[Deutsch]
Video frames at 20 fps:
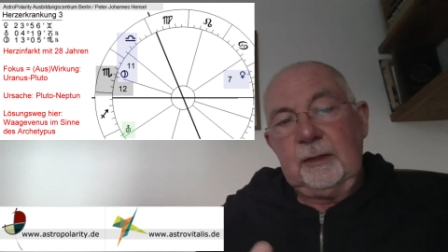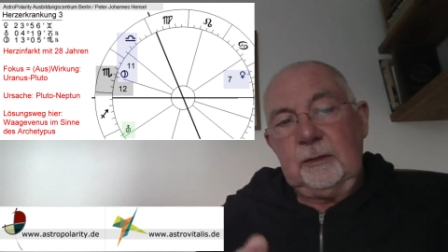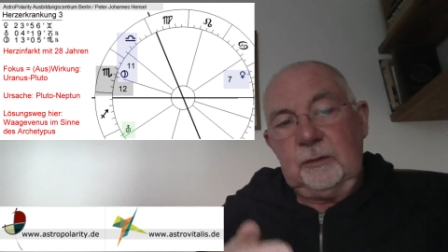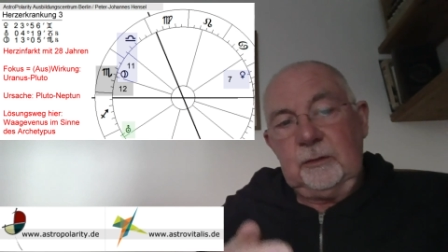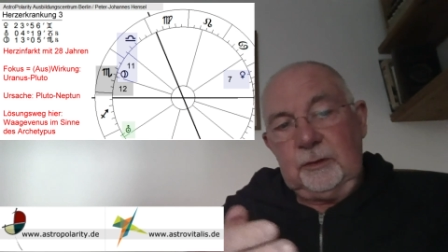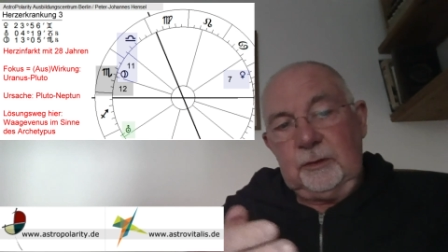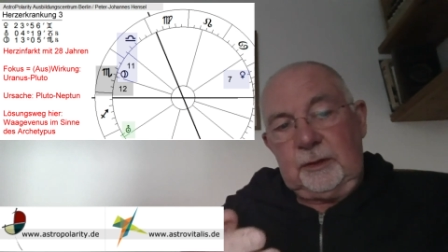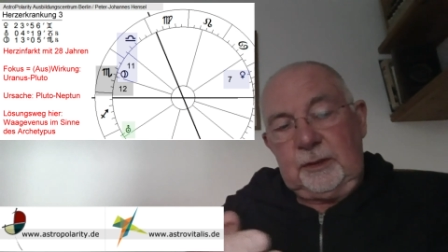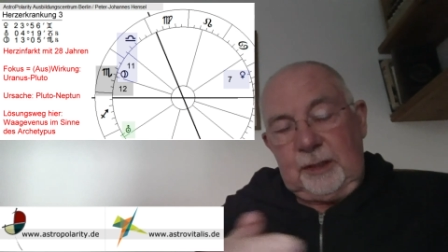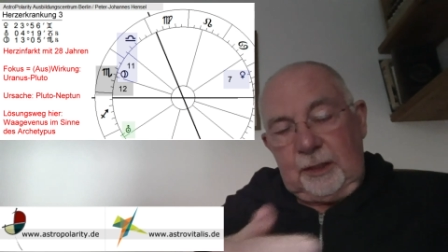
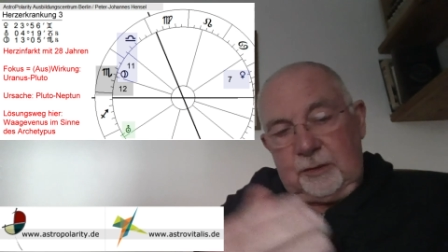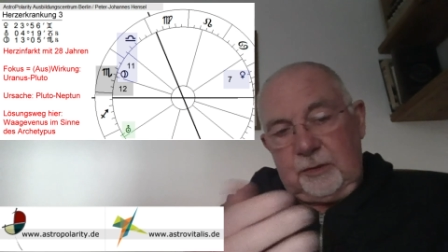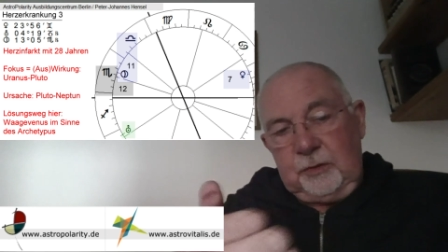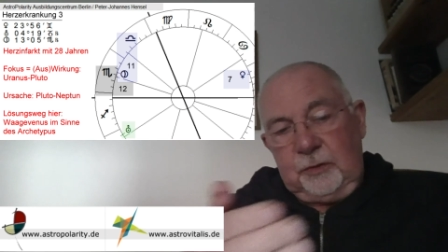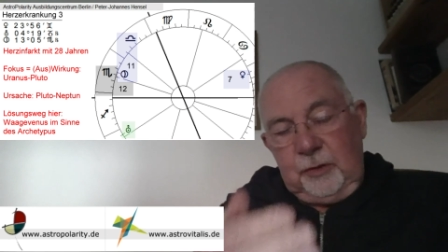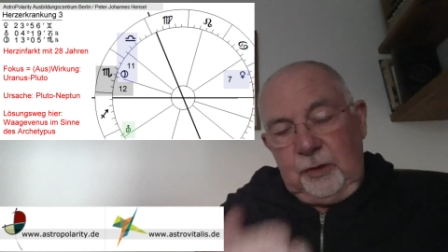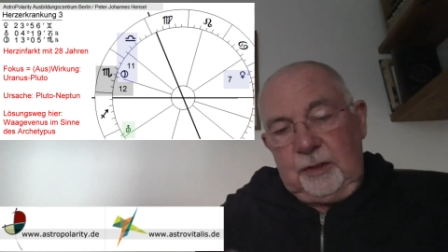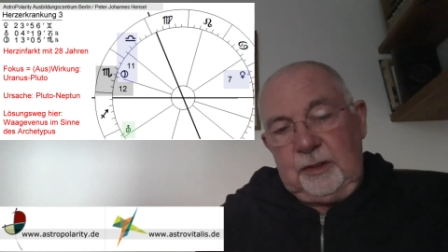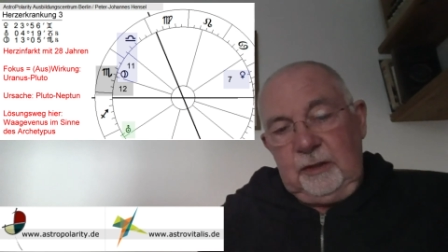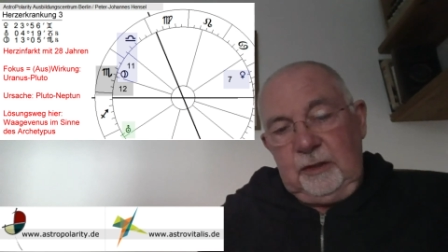und dazu
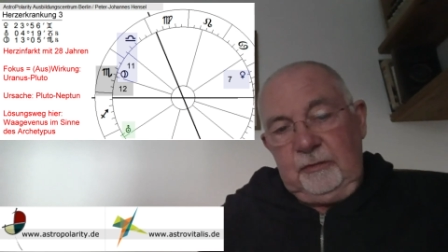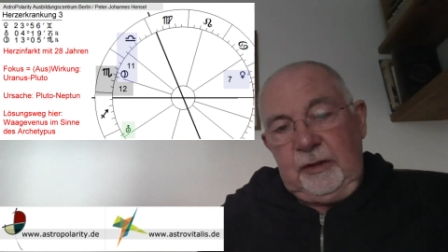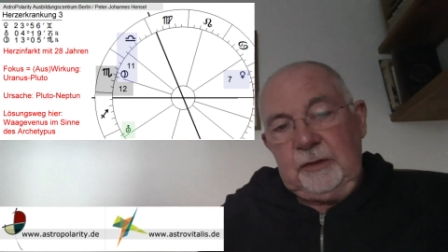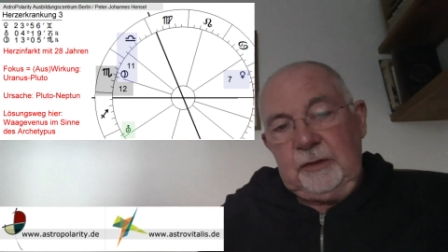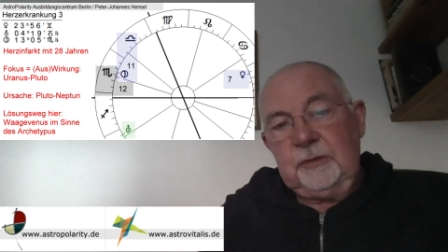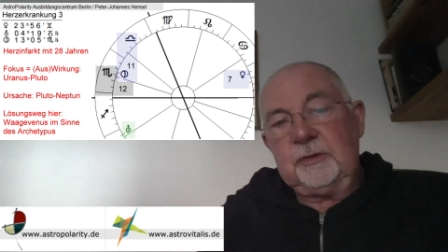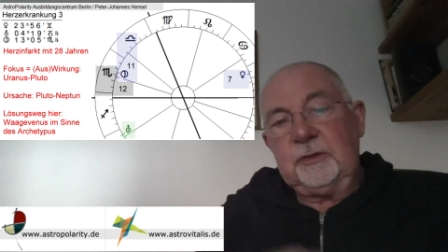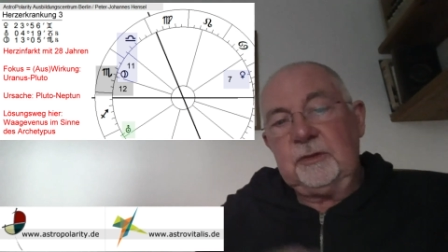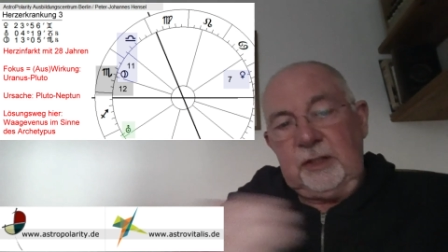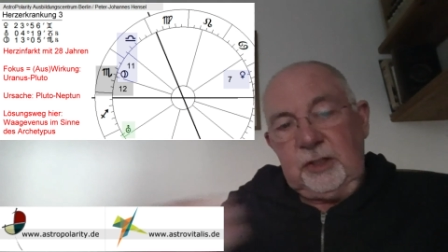gehört die
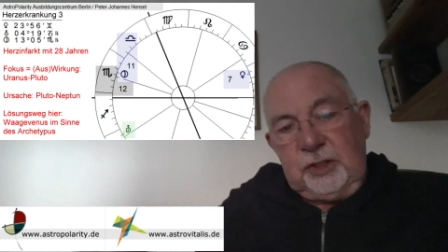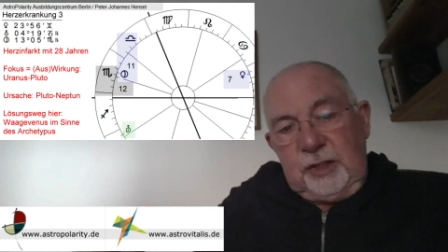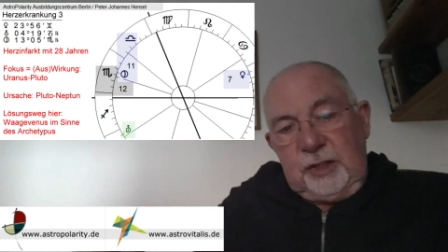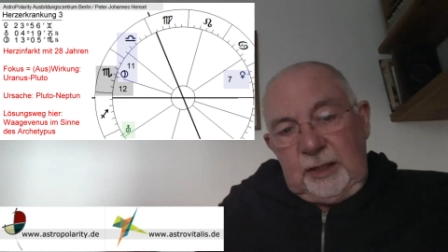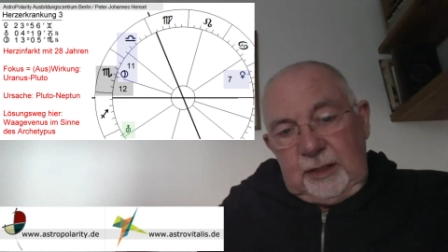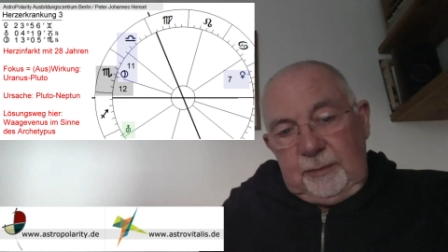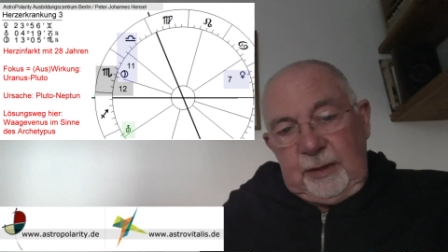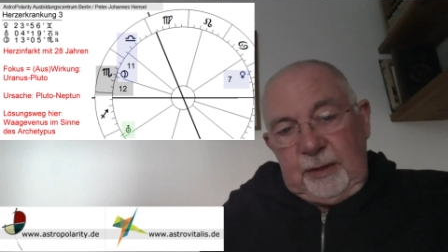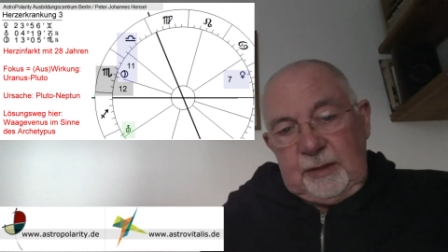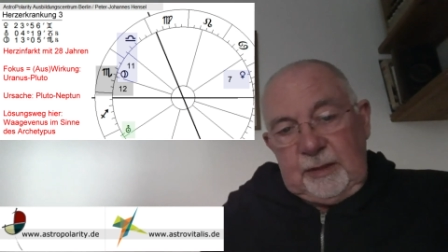Venus und die
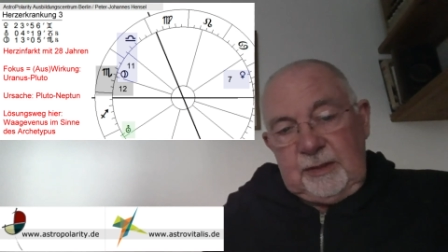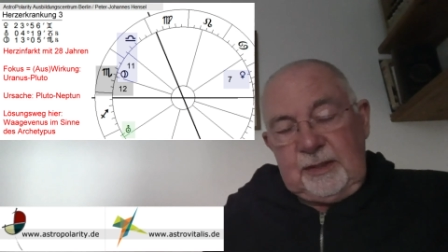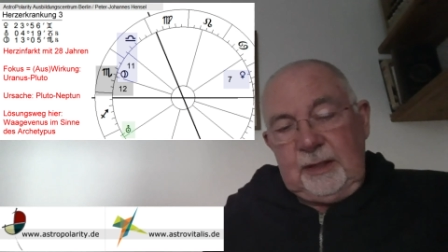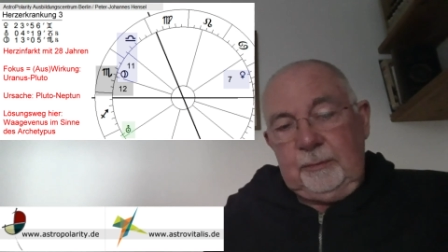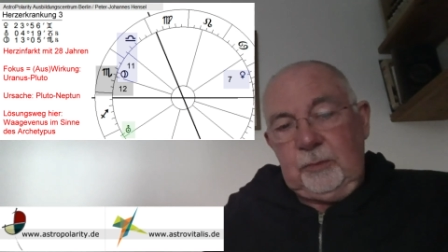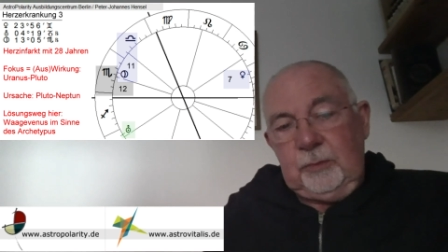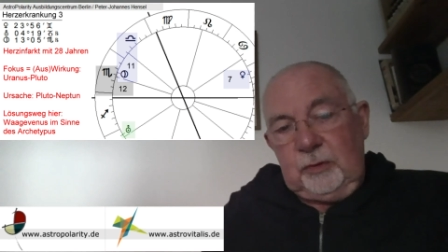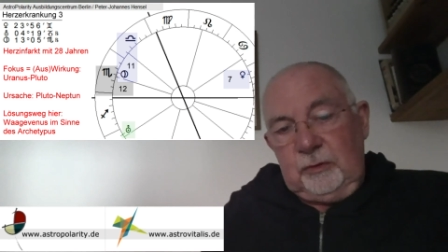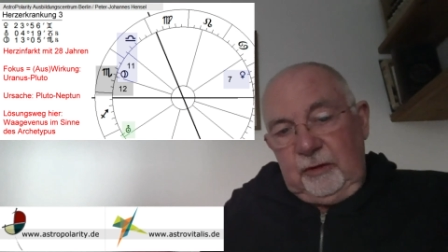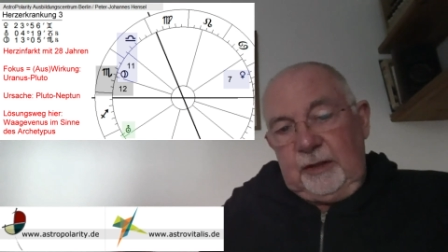steht aber in
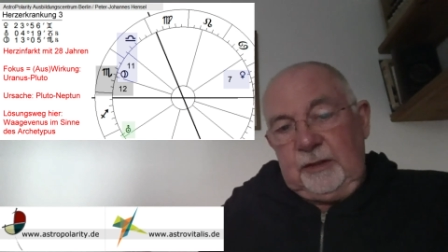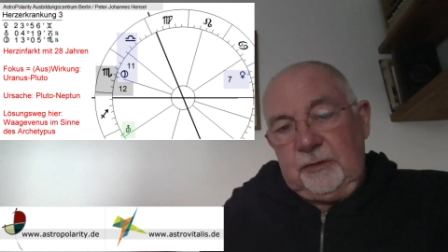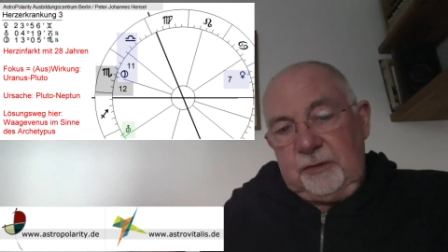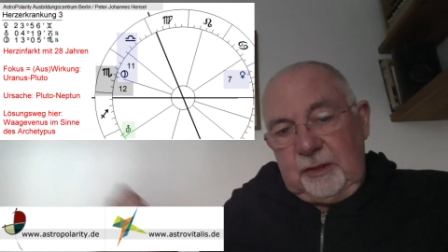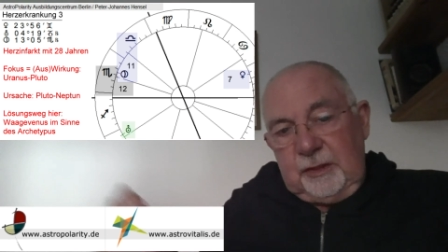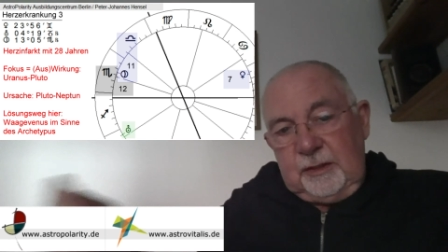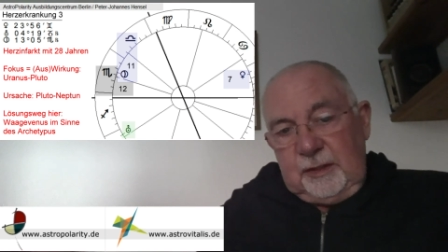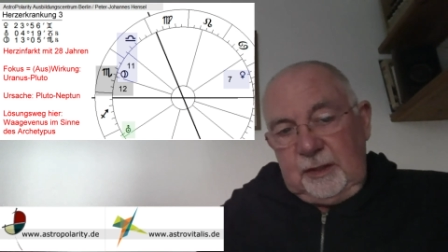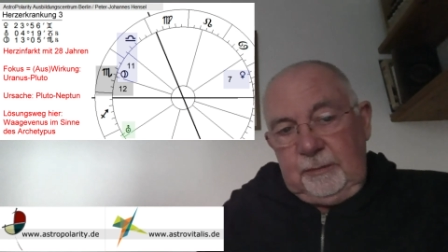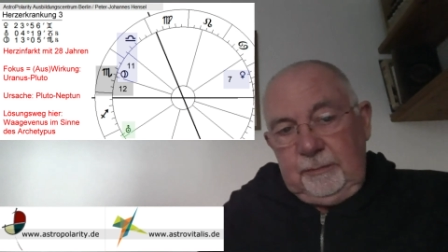7 und Venus
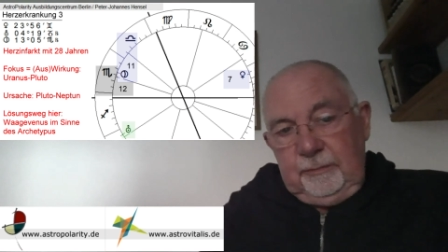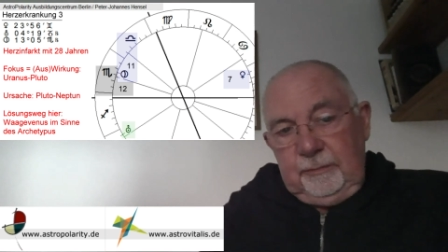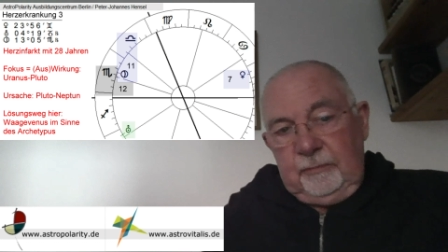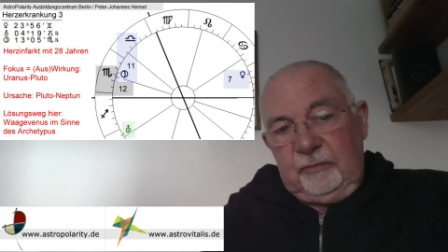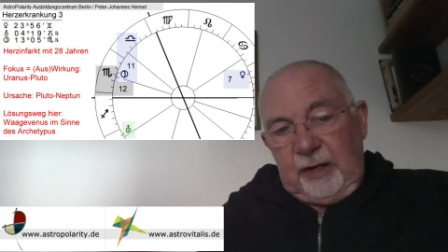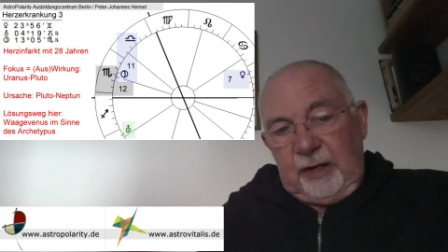in 7,